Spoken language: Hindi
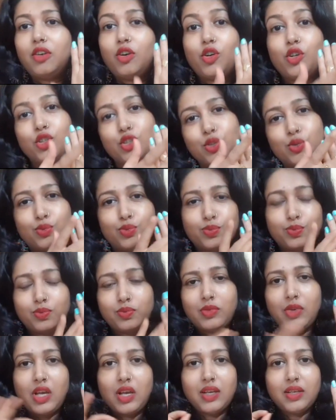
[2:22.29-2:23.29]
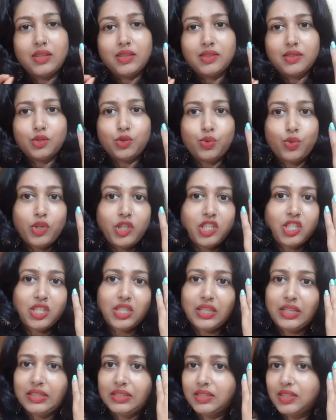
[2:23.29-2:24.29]
और स्वीट
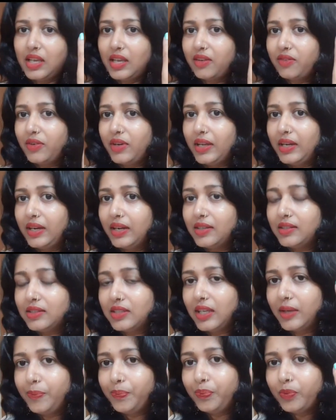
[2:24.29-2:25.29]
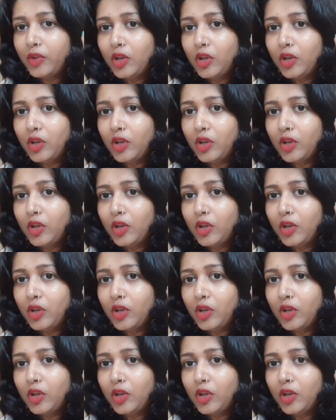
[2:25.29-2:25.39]
सा एक फ्रेग्रेंस है